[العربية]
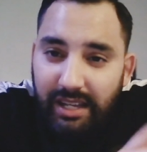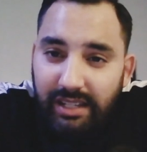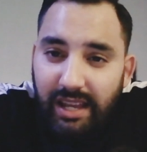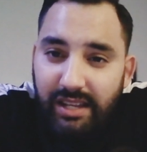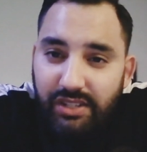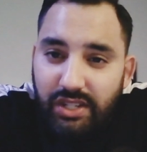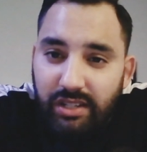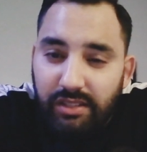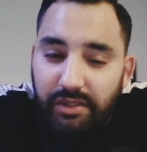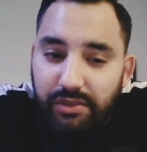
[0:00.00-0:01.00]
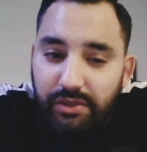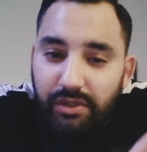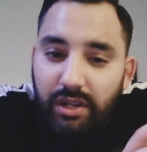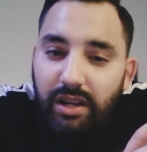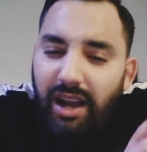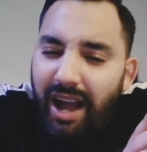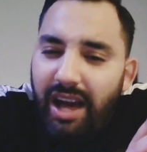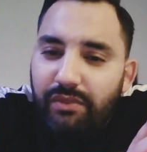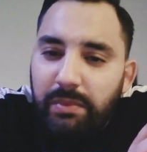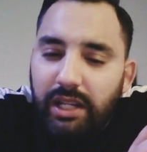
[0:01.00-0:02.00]
على هذا الشيء اللي درتو
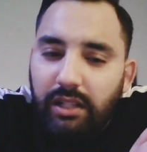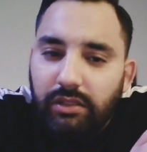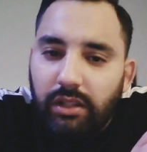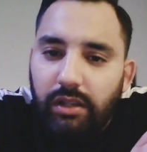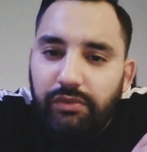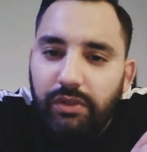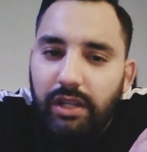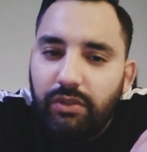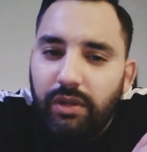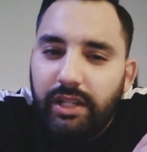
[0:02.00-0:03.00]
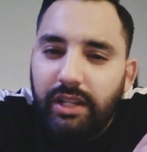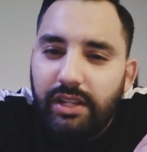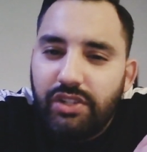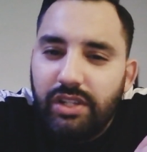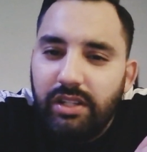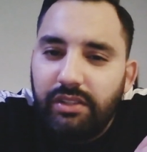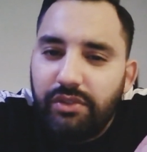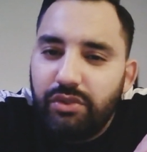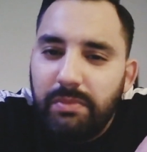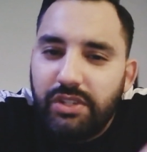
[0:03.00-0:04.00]
عارف بلي كتهلا في ولادك ولكن هذا الشيء اللي
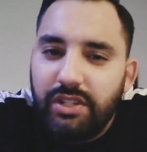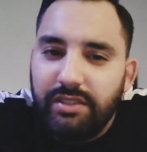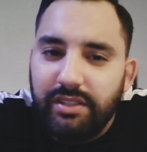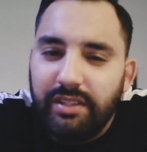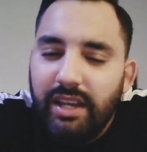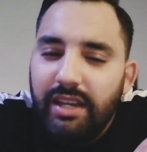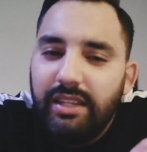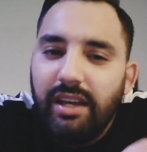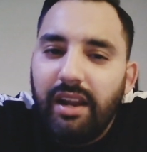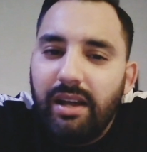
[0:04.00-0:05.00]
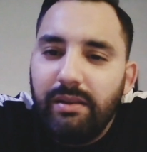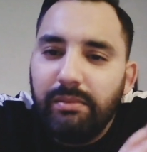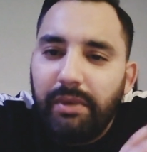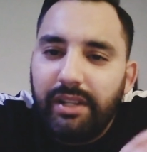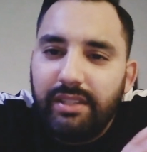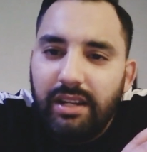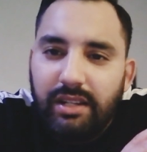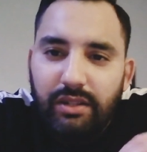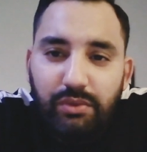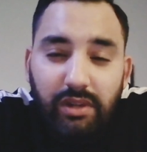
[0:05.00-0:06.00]
درتو ماشي زين يا راه المراه
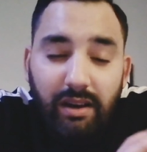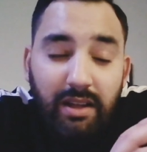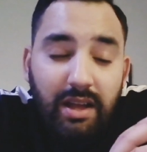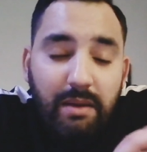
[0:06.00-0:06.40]
ديالك الاولى